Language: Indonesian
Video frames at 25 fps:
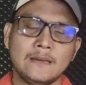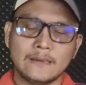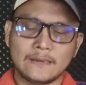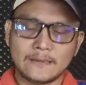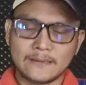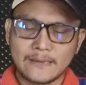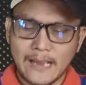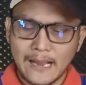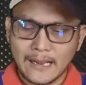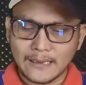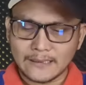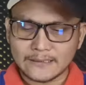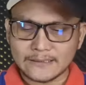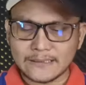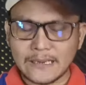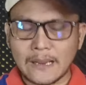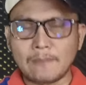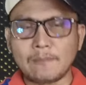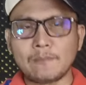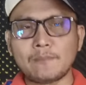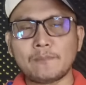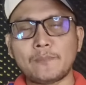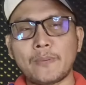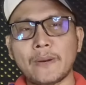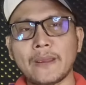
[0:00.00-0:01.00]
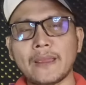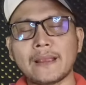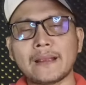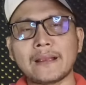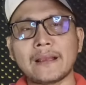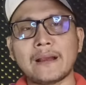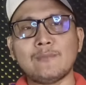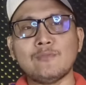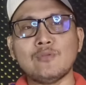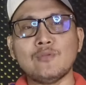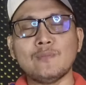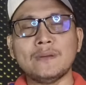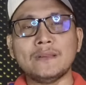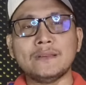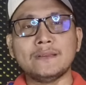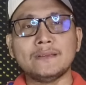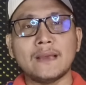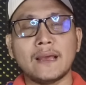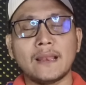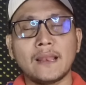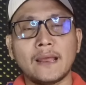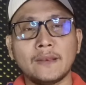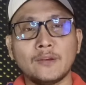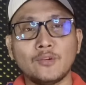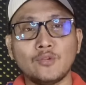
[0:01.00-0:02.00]
Jangan sampai kamu
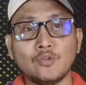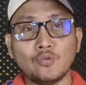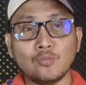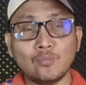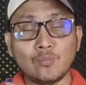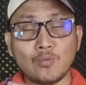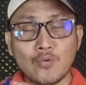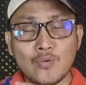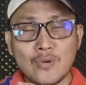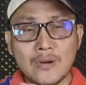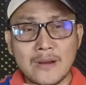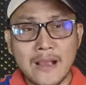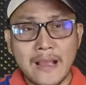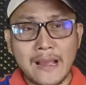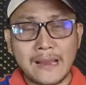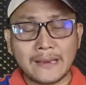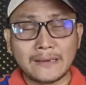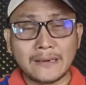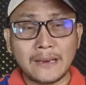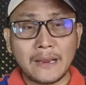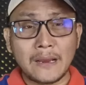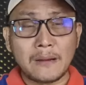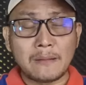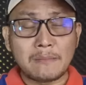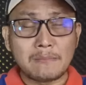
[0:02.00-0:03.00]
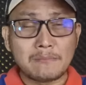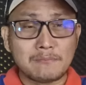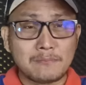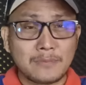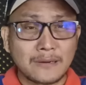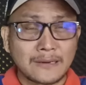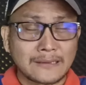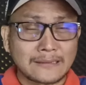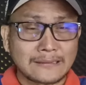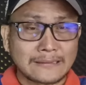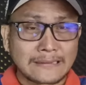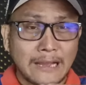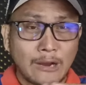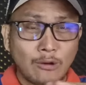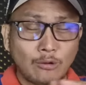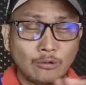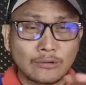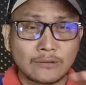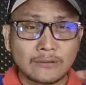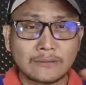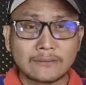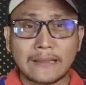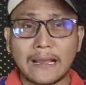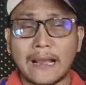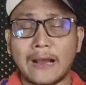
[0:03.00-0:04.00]
menjalani hubungan
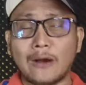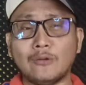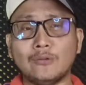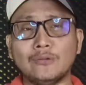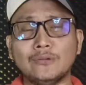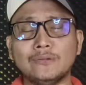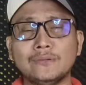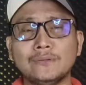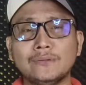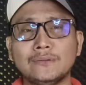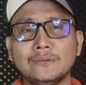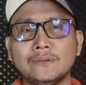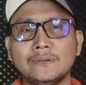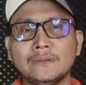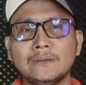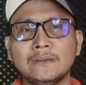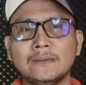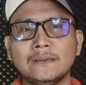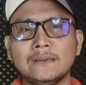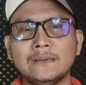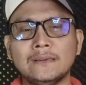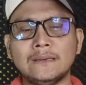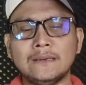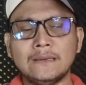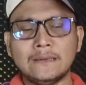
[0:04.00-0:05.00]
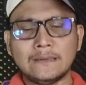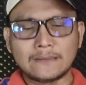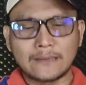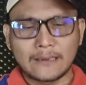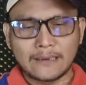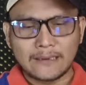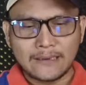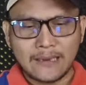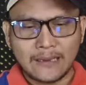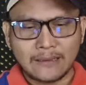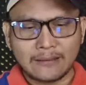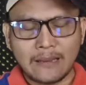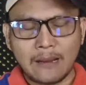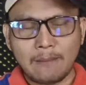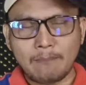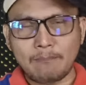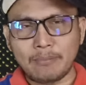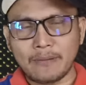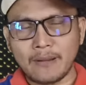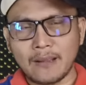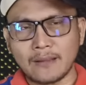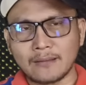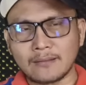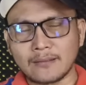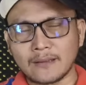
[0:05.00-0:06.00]
bertahun-tahun, ternyata
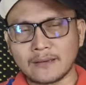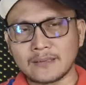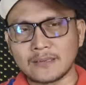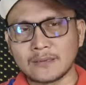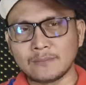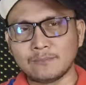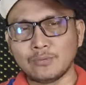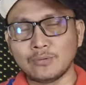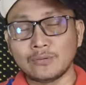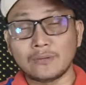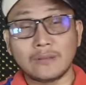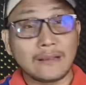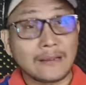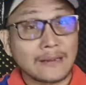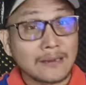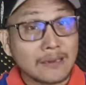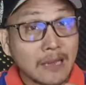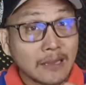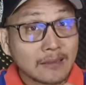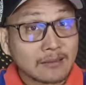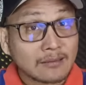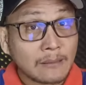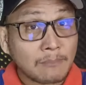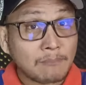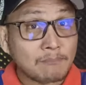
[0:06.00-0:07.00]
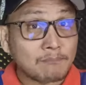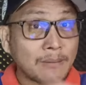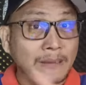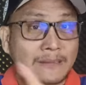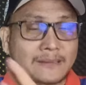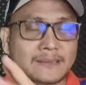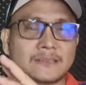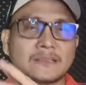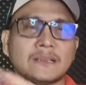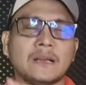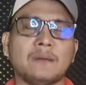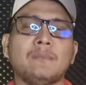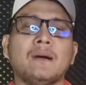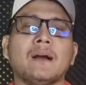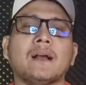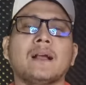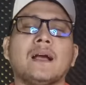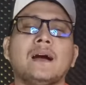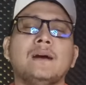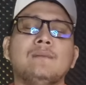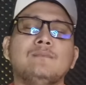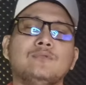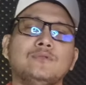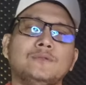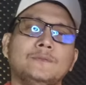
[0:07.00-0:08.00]
pria tersebut nggak tepat sama
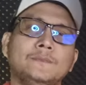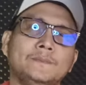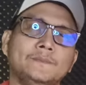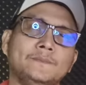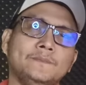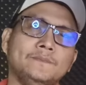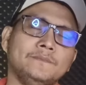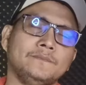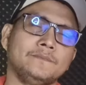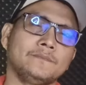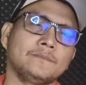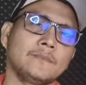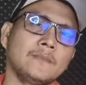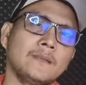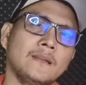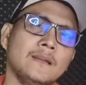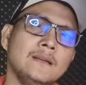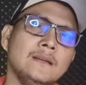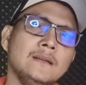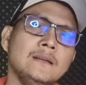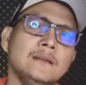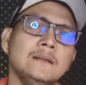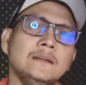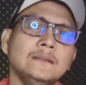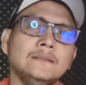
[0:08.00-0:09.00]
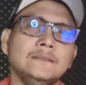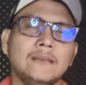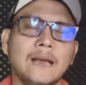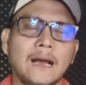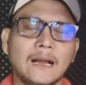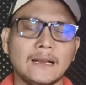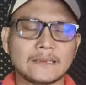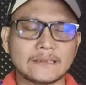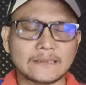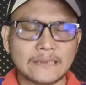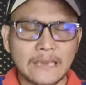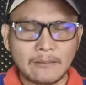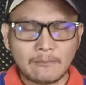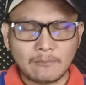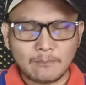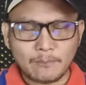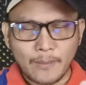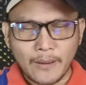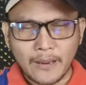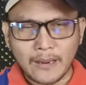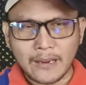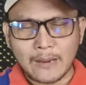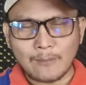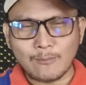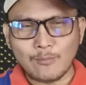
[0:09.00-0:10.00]
kamu. Jangan
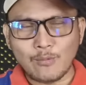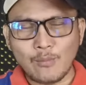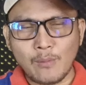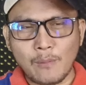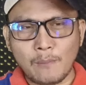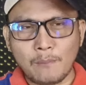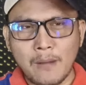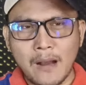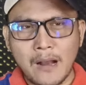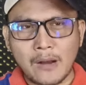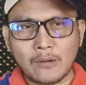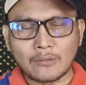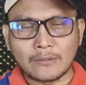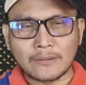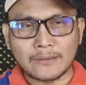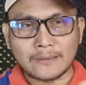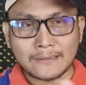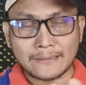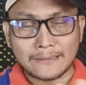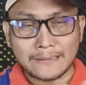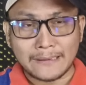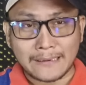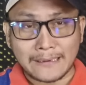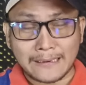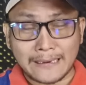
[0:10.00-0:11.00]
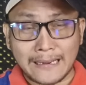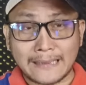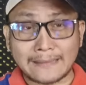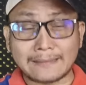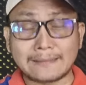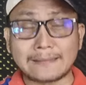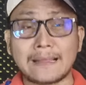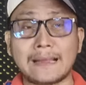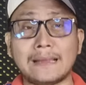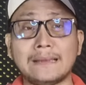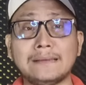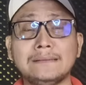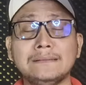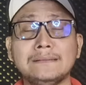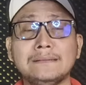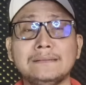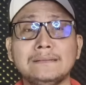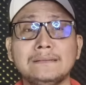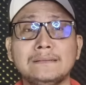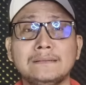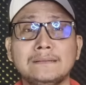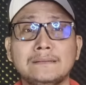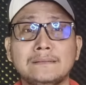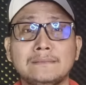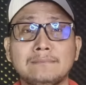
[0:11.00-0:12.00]
sampai kamu membangun kedekatan
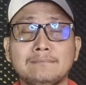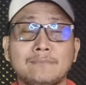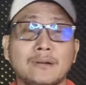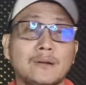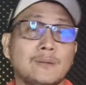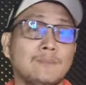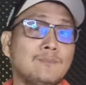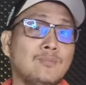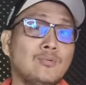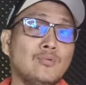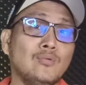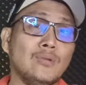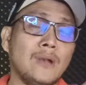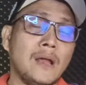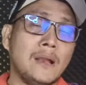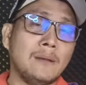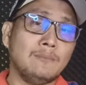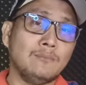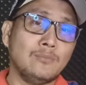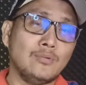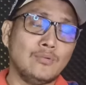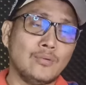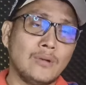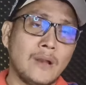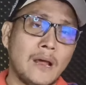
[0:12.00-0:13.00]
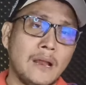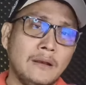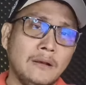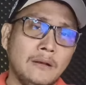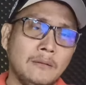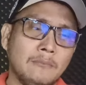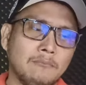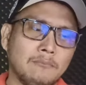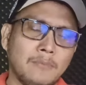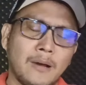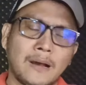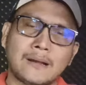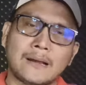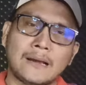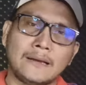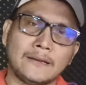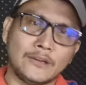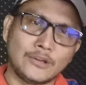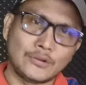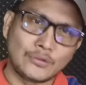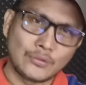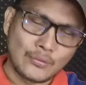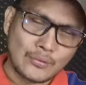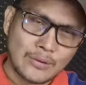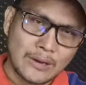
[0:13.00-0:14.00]
berbulan-bulan, bahkan
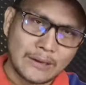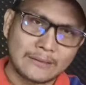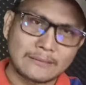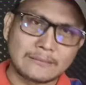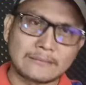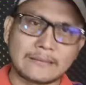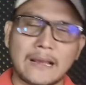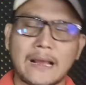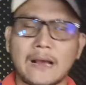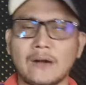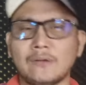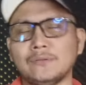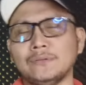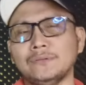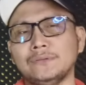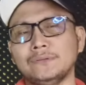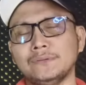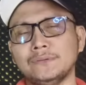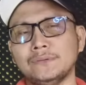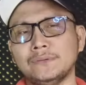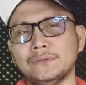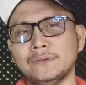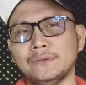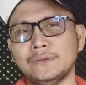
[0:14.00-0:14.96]
hitungan tahun,